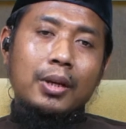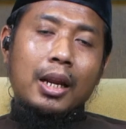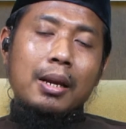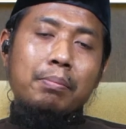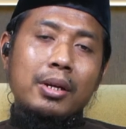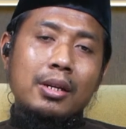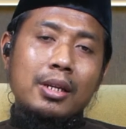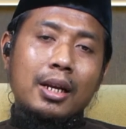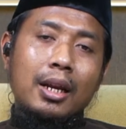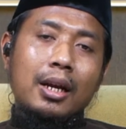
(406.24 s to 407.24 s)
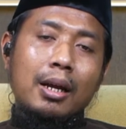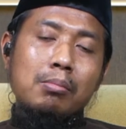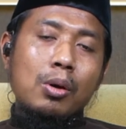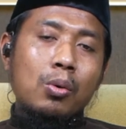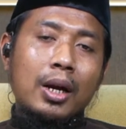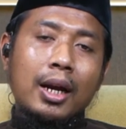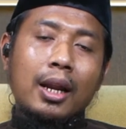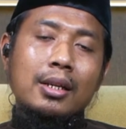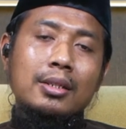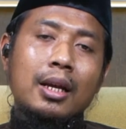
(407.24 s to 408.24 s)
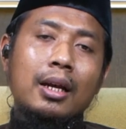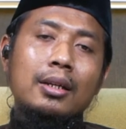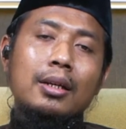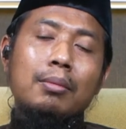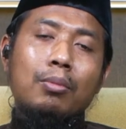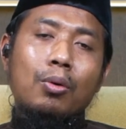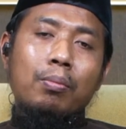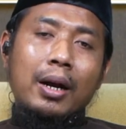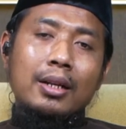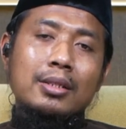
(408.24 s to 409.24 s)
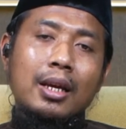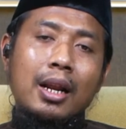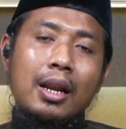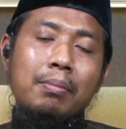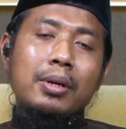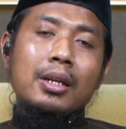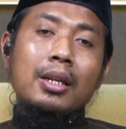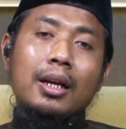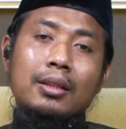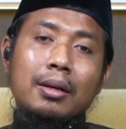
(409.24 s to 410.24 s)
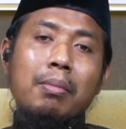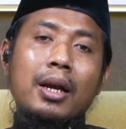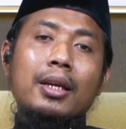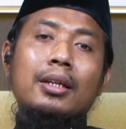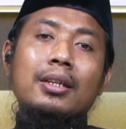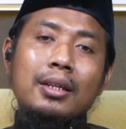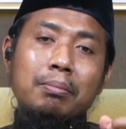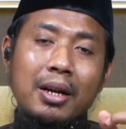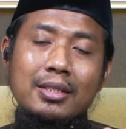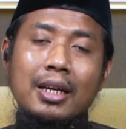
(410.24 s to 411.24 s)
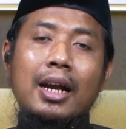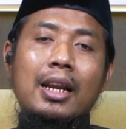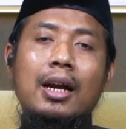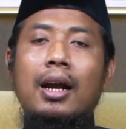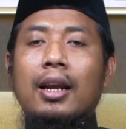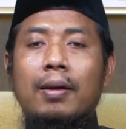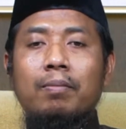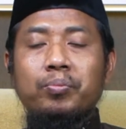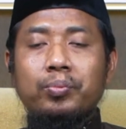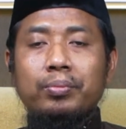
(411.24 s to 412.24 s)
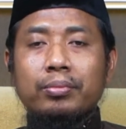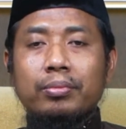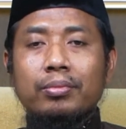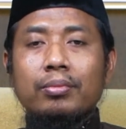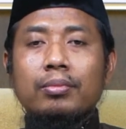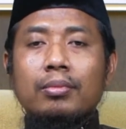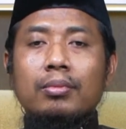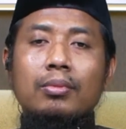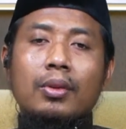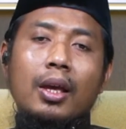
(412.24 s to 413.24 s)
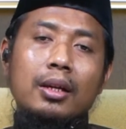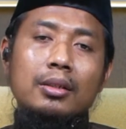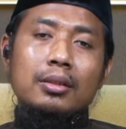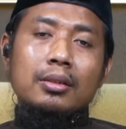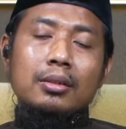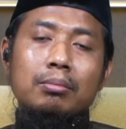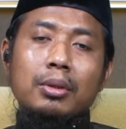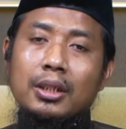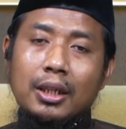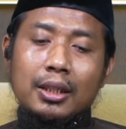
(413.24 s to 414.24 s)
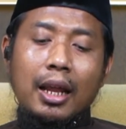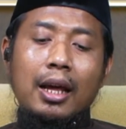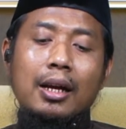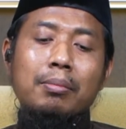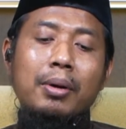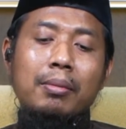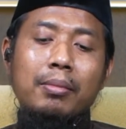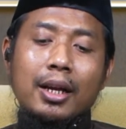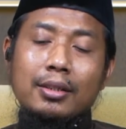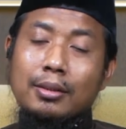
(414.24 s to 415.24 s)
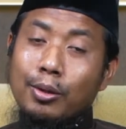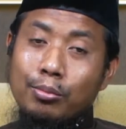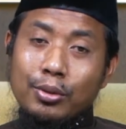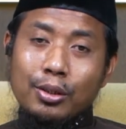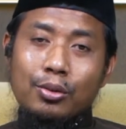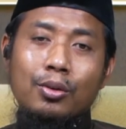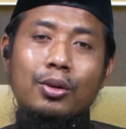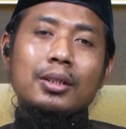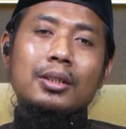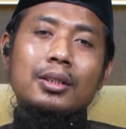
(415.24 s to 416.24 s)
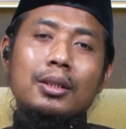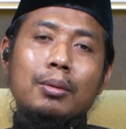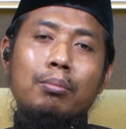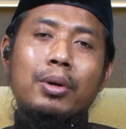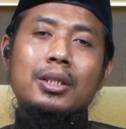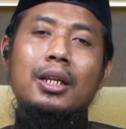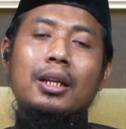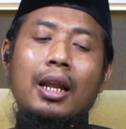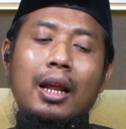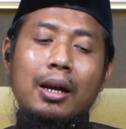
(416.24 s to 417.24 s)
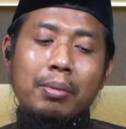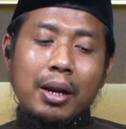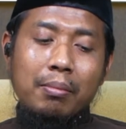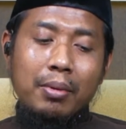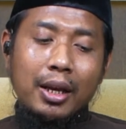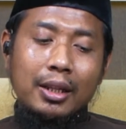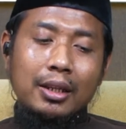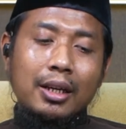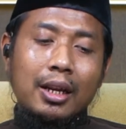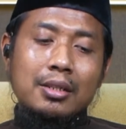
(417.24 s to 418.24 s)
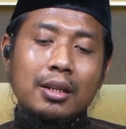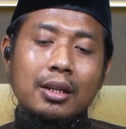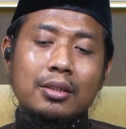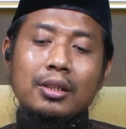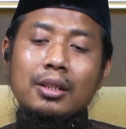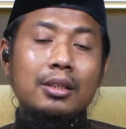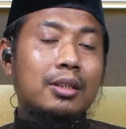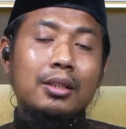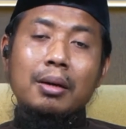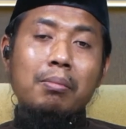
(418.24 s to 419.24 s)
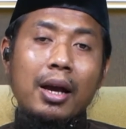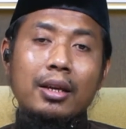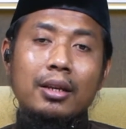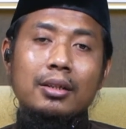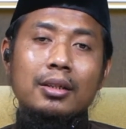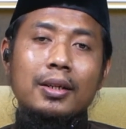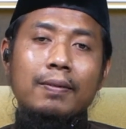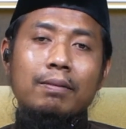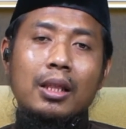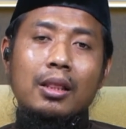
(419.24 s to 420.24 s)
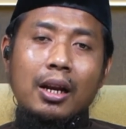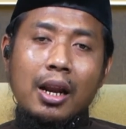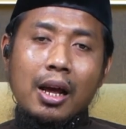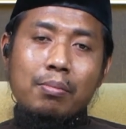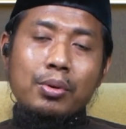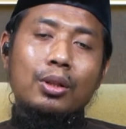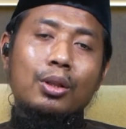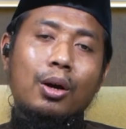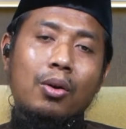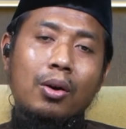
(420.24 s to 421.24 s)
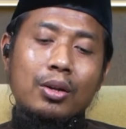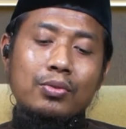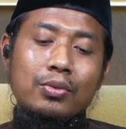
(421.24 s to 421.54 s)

Karena pendidikan dengan menggunakan kisah merupakan sarana pendidikan terbaik di masa kanak-kanak. Ya. Berceritalah kepada mereka sebelum tidur. Berceritalah kepada mereka tatkala istirahat cerita-cerita baik tentang nabi, tentang orang-orang